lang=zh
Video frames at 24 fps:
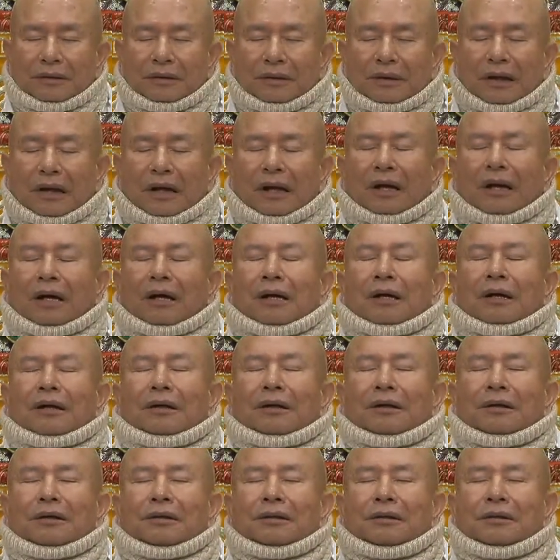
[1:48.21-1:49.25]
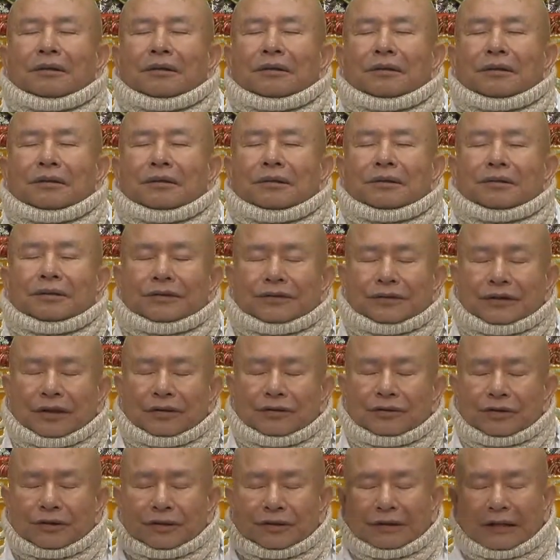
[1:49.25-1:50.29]
啊，先
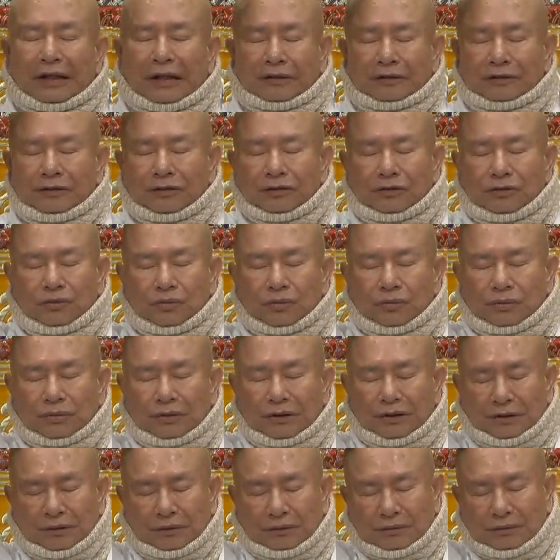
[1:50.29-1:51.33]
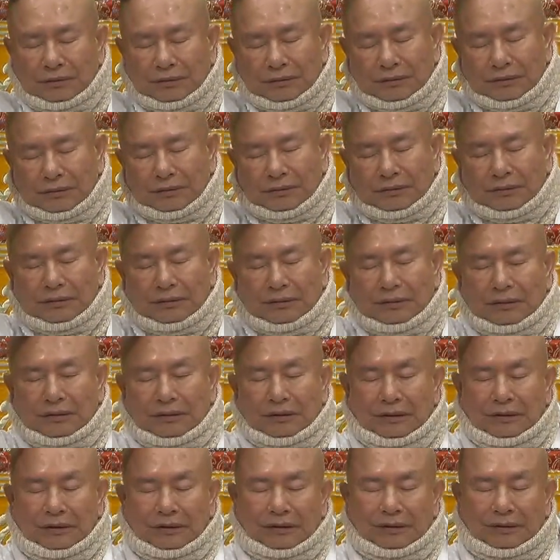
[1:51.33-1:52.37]
是上师住顶，
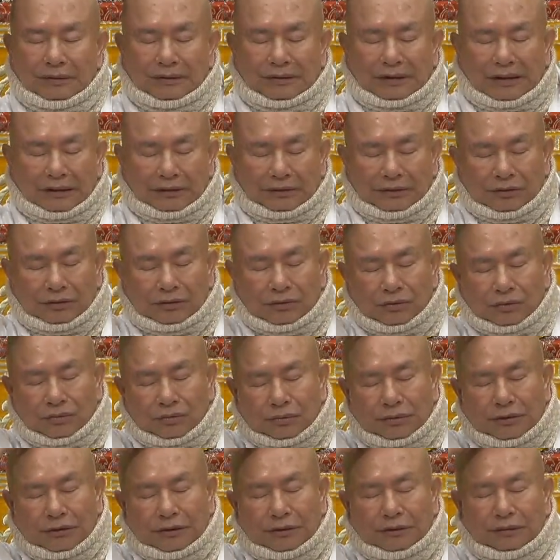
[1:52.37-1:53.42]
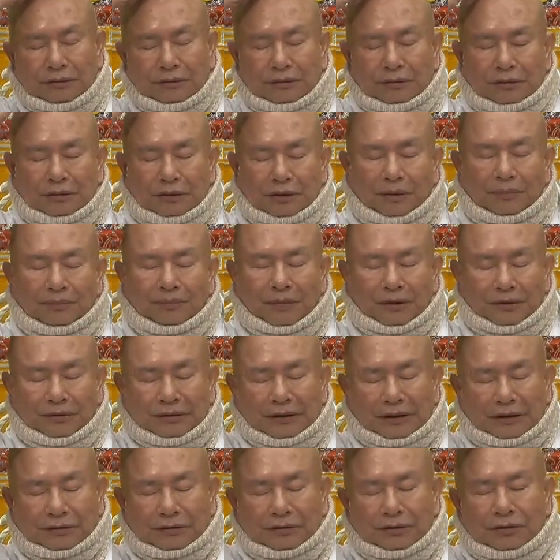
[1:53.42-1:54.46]
上师住顶，根本
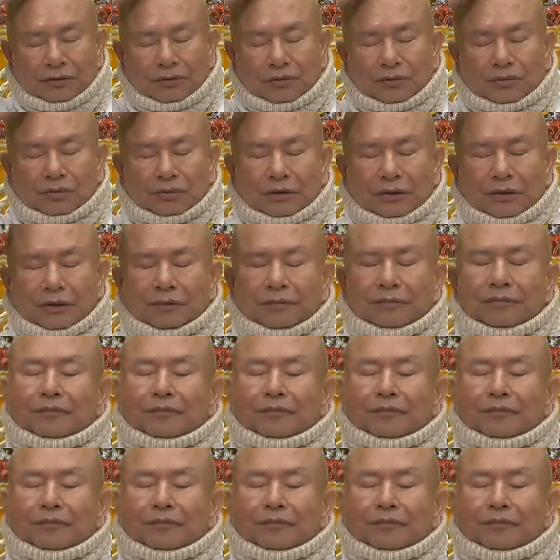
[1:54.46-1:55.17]
上师住顶，